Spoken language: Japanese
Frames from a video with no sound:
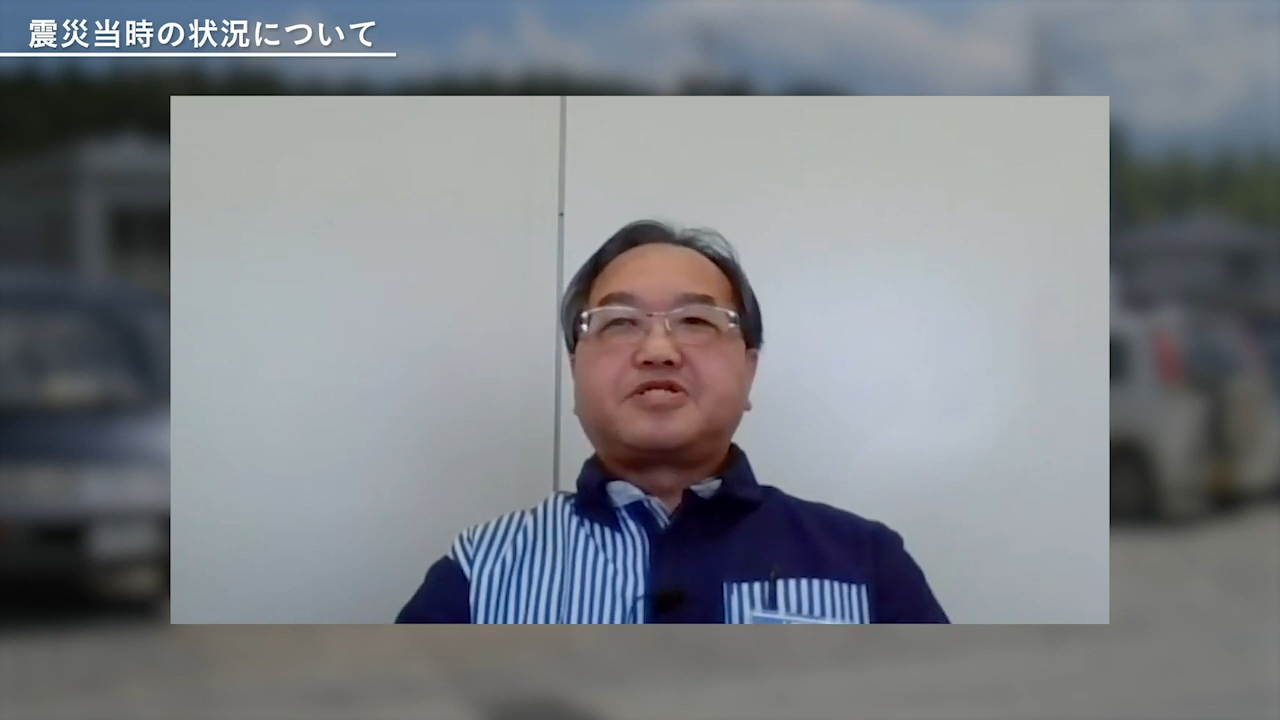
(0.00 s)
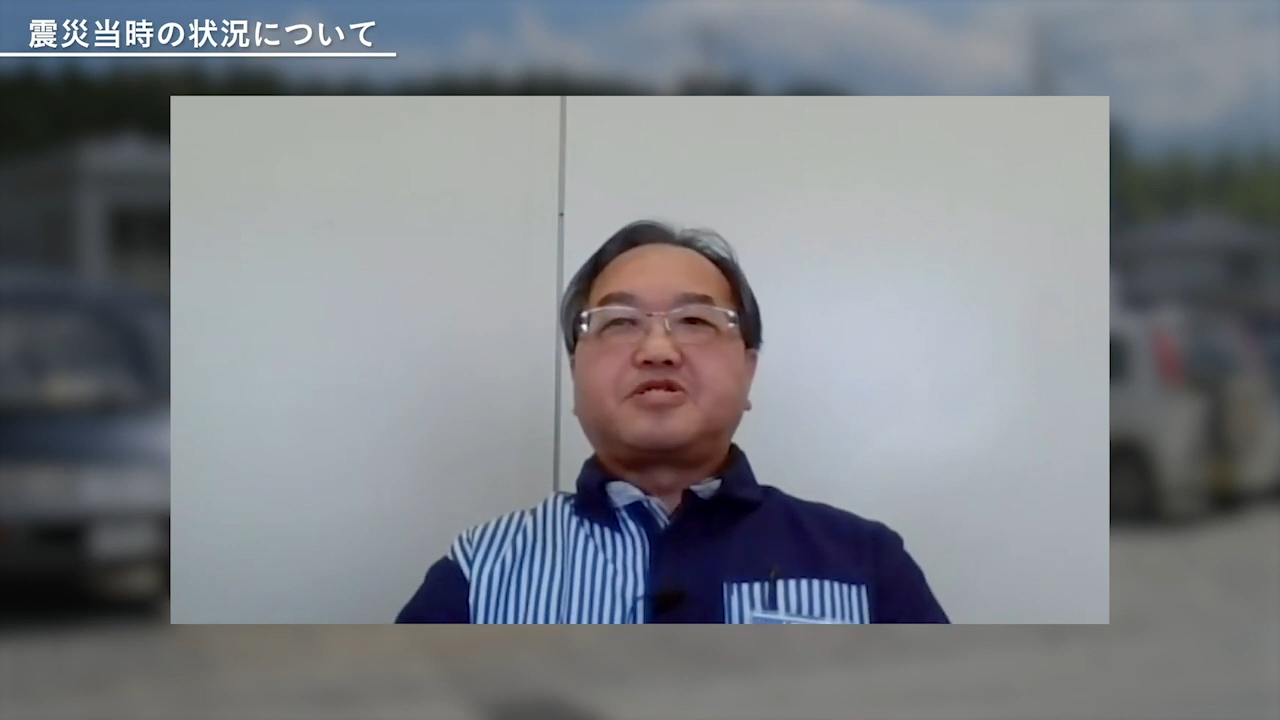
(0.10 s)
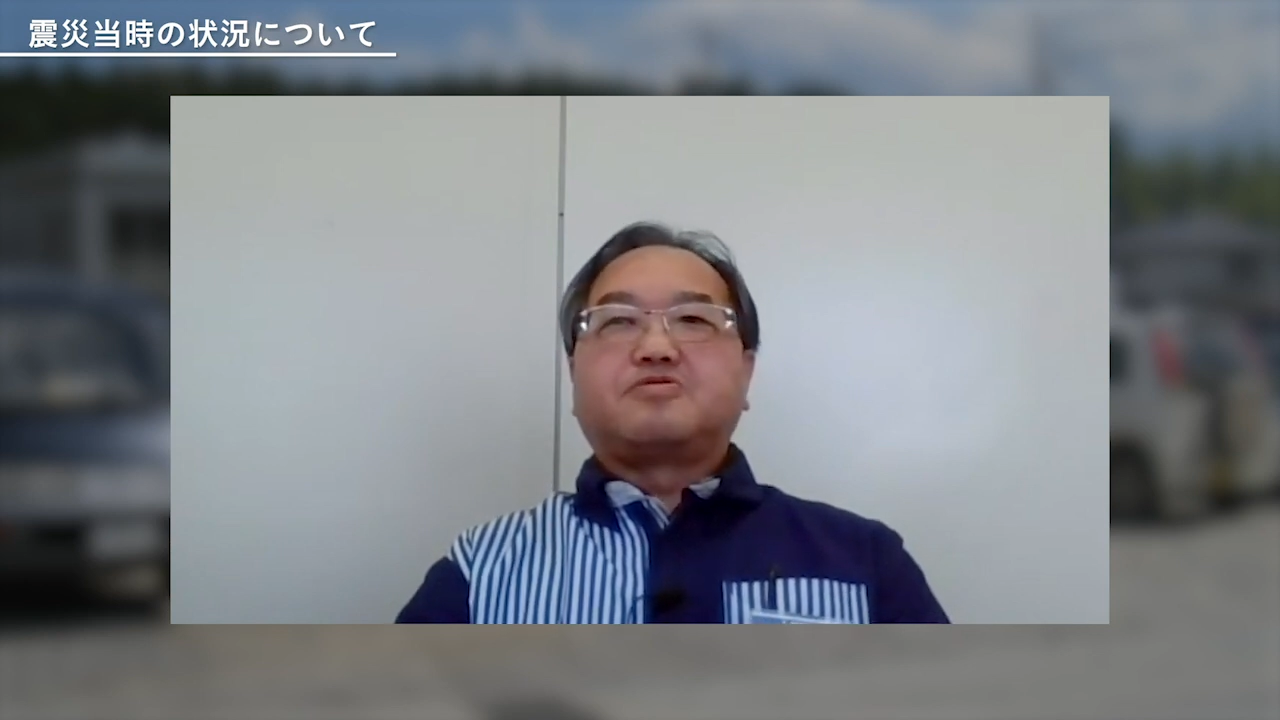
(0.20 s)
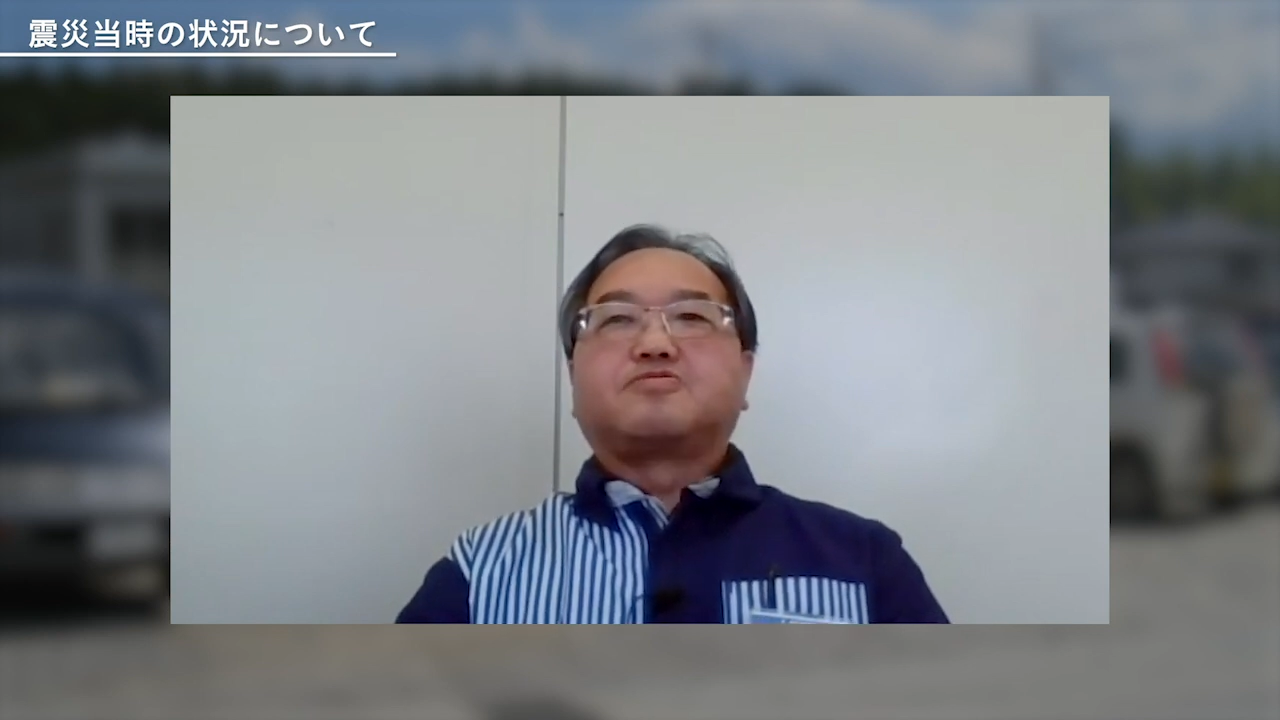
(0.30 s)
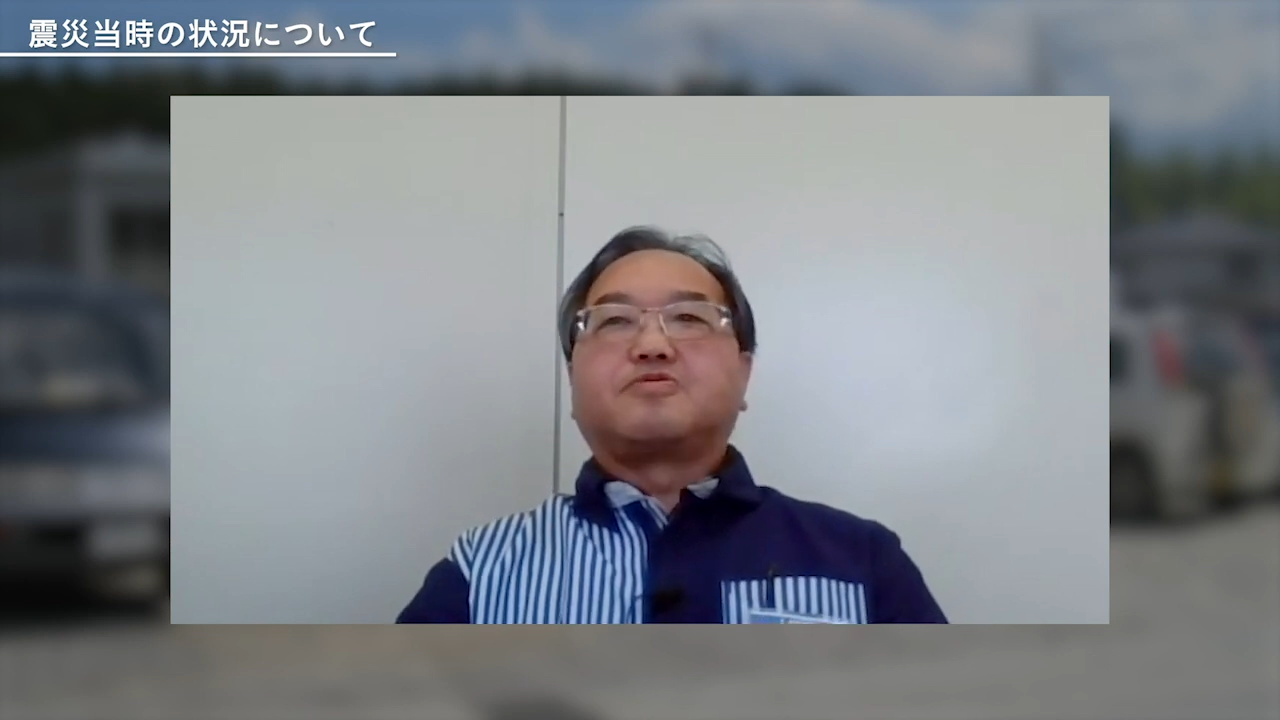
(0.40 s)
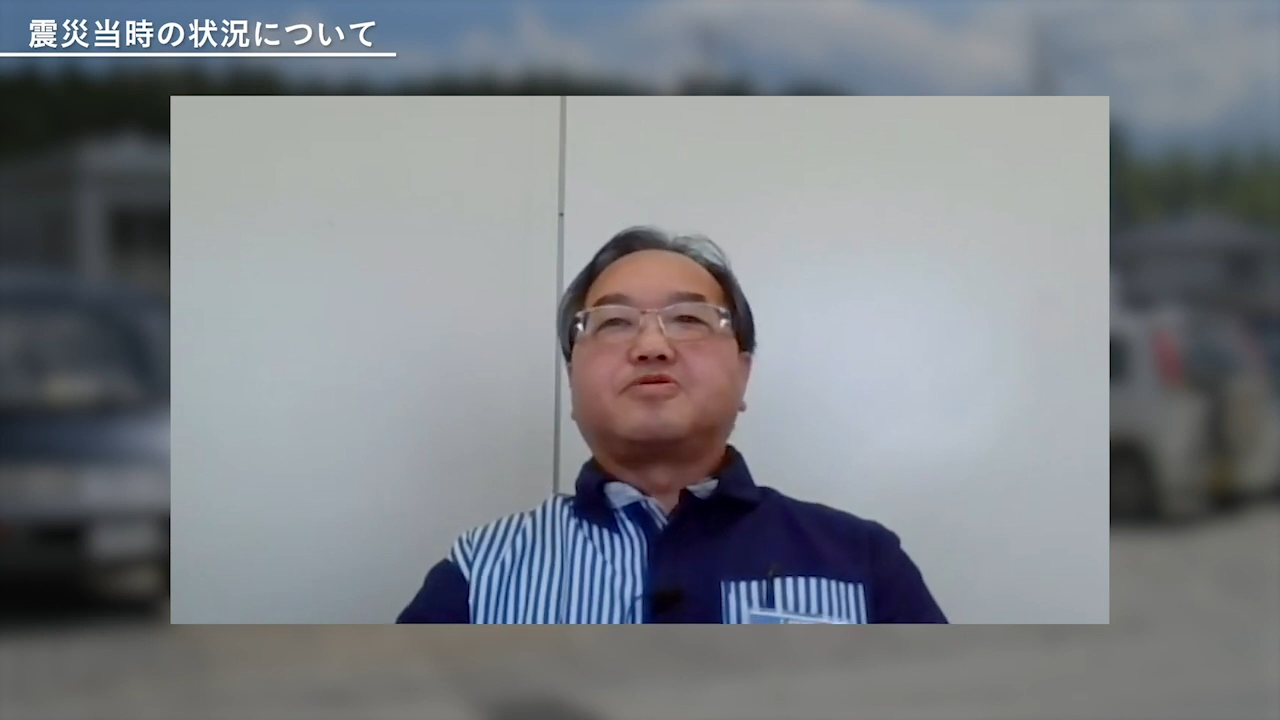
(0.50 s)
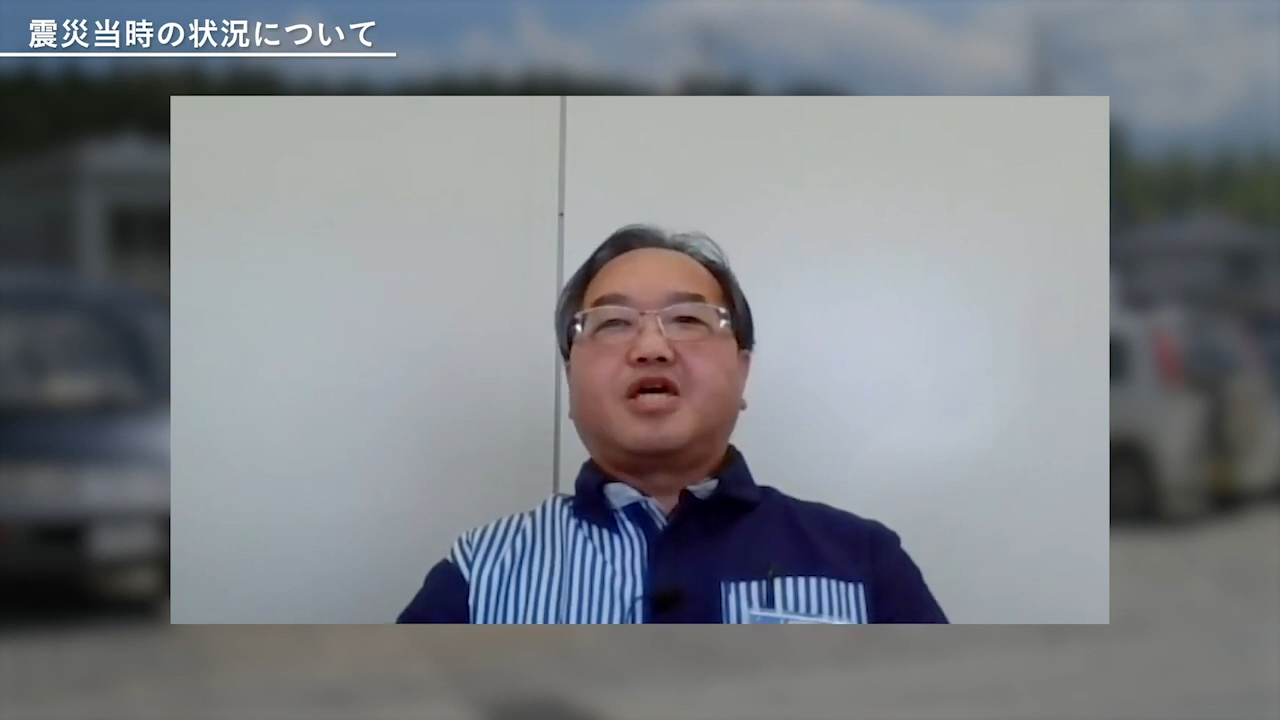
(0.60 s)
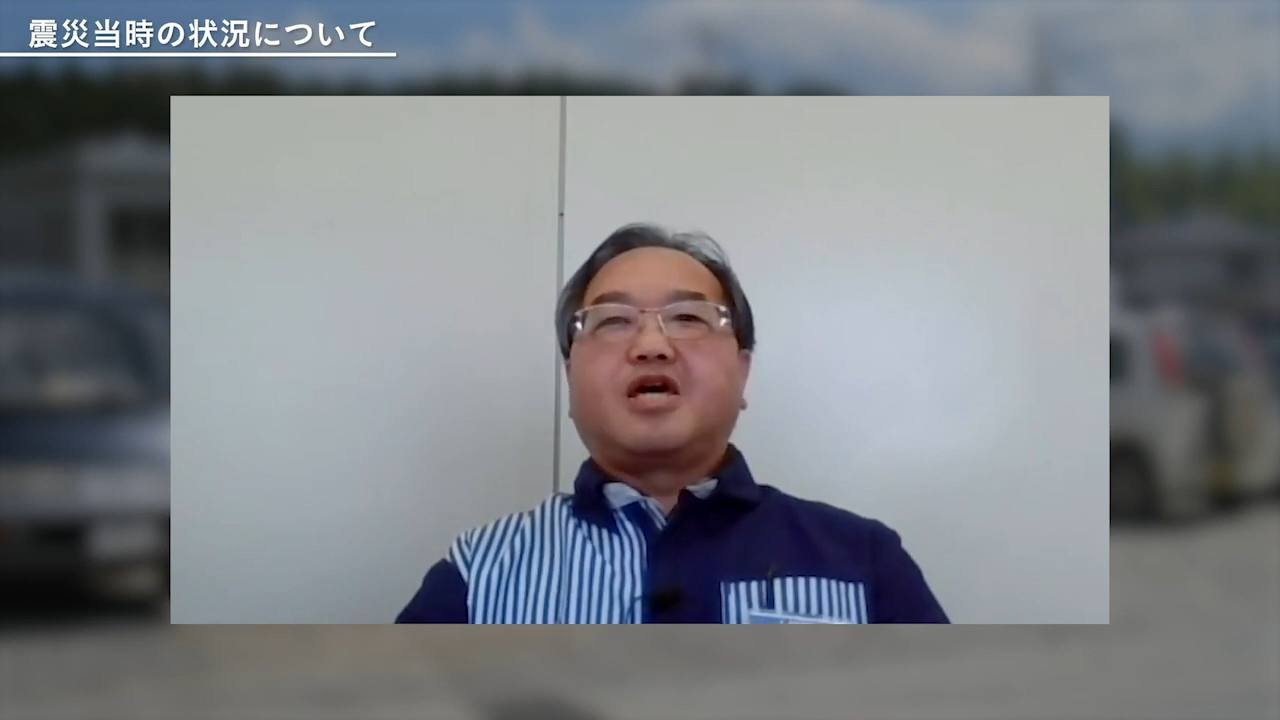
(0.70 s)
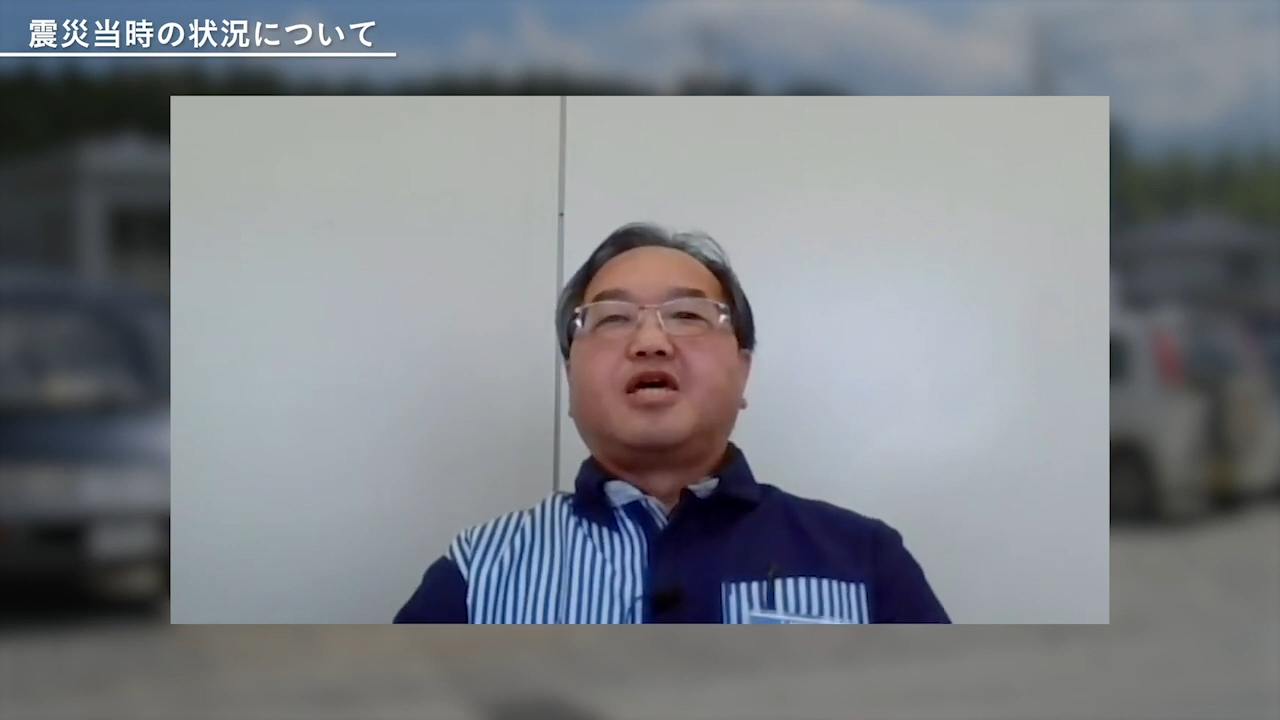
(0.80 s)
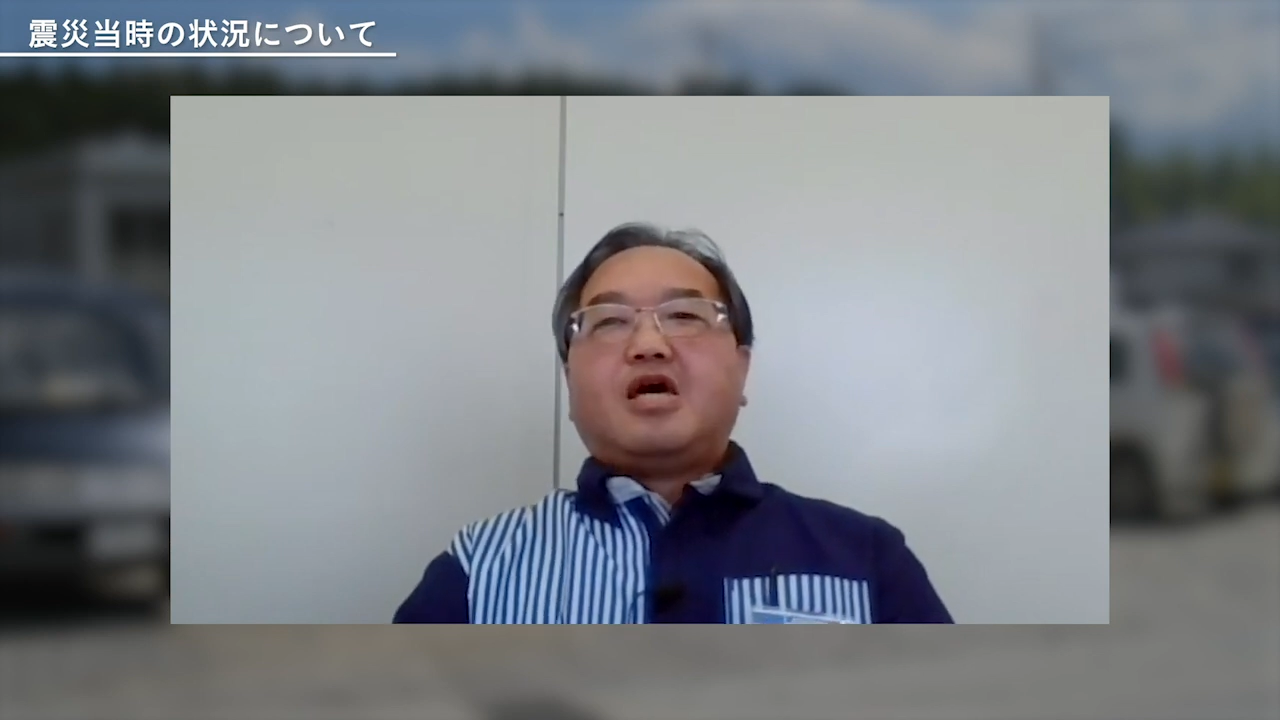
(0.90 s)
ていうこと
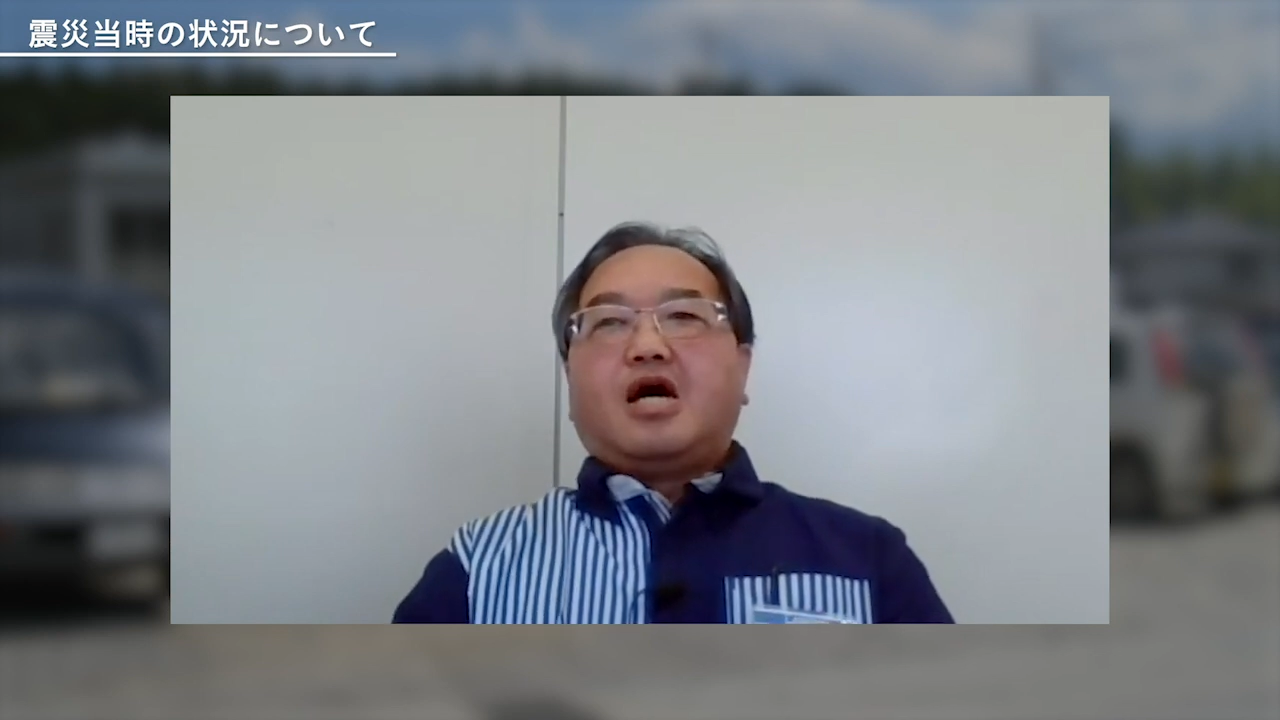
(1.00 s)
で